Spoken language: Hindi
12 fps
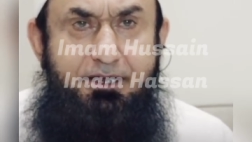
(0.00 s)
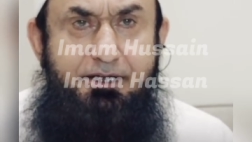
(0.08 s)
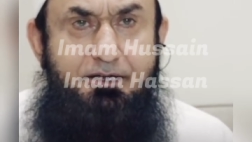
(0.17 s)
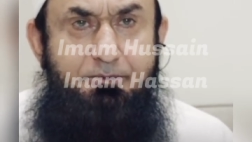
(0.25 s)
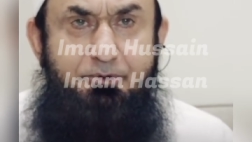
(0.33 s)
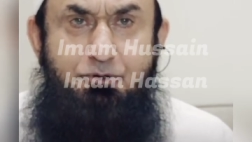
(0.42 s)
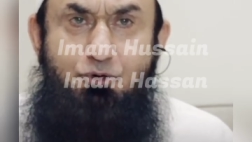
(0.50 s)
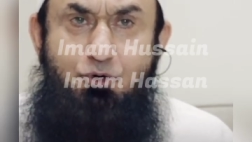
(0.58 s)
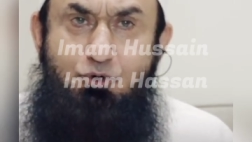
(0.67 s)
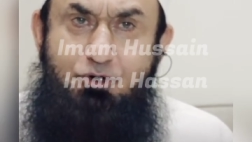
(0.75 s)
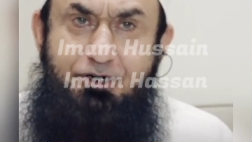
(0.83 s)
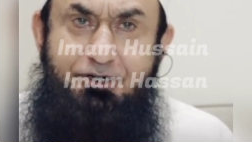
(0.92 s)
कि कभी
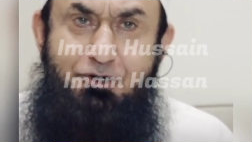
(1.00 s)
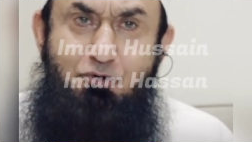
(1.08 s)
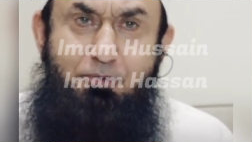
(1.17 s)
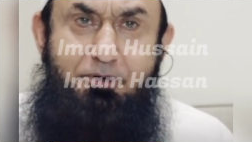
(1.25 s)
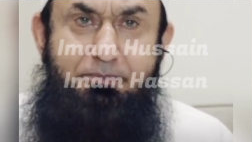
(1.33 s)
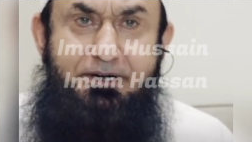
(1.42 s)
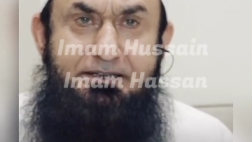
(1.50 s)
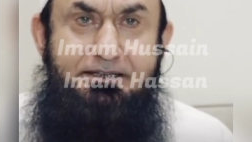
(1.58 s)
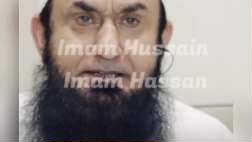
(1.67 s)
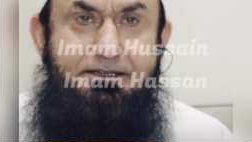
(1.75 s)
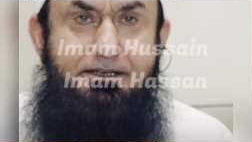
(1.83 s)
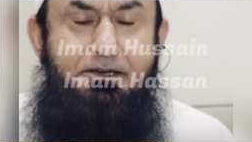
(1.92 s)
दोनों कट्ठे ऊपर बैठ
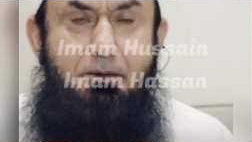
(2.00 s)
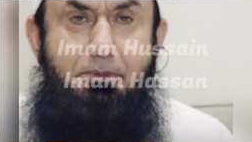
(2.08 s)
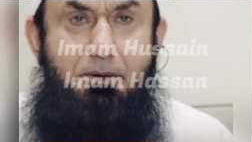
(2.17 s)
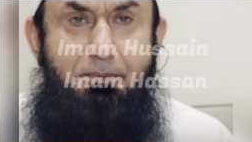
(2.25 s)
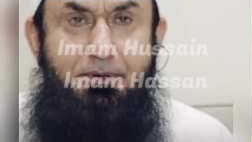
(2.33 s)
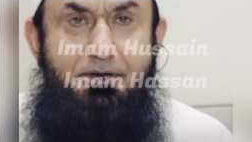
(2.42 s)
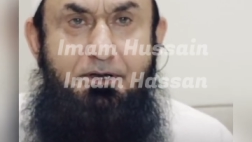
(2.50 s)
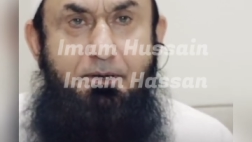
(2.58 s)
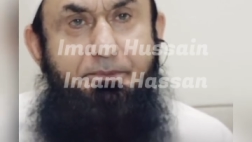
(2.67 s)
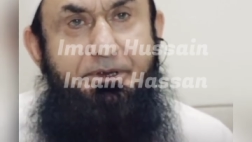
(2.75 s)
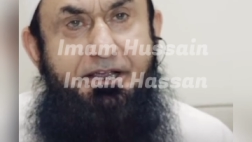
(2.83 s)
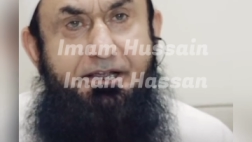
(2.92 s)
जाते कमर पर
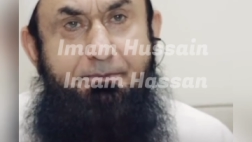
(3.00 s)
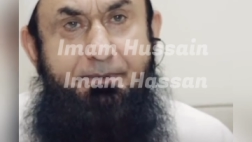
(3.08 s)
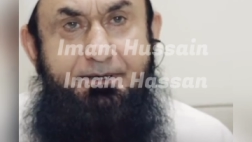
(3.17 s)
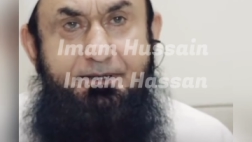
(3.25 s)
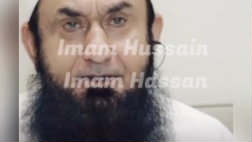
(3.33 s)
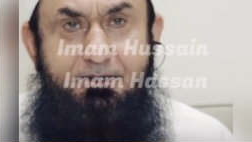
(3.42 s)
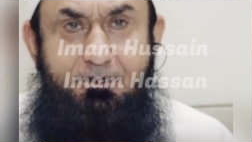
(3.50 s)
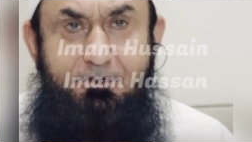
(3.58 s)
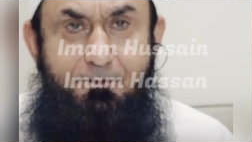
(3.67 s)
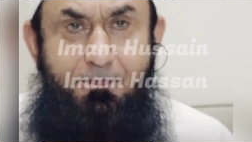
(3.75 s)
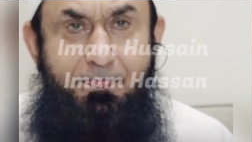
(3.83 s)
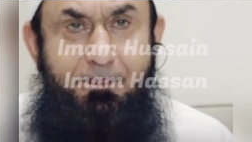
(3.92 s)
कभी एक बैठता था
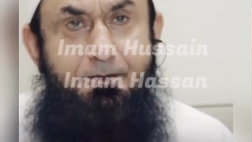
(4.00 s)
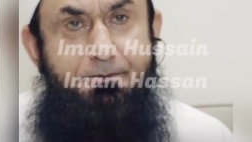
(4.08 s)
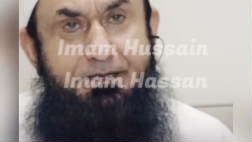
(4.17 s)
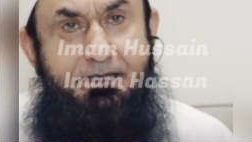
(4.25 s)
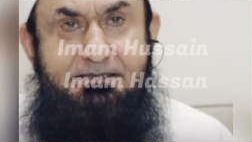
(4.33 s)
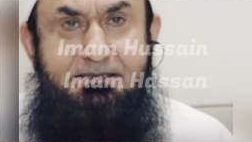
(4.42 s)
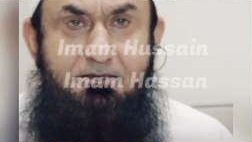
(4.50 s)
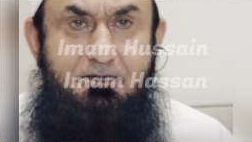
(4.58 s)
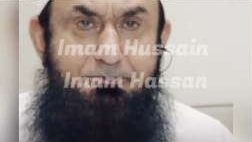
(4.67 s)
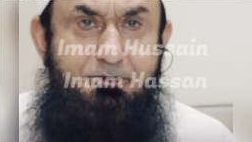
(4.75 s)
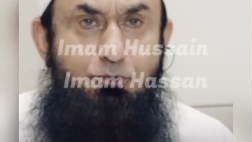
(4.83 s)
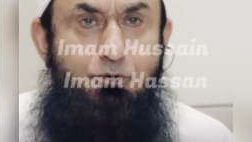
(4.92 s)
कभी हसन
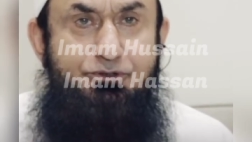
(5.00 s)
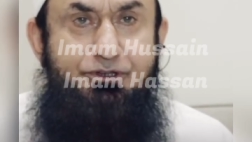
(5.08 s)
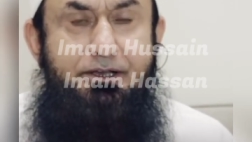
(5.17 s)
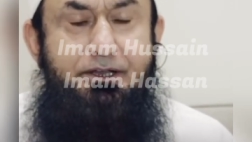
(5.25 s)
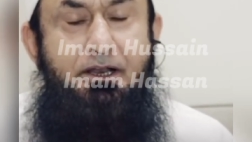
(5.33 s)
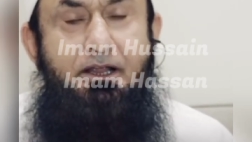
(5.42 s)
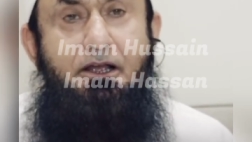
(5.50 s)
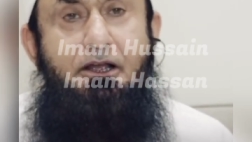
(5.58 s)
कभी हुसैन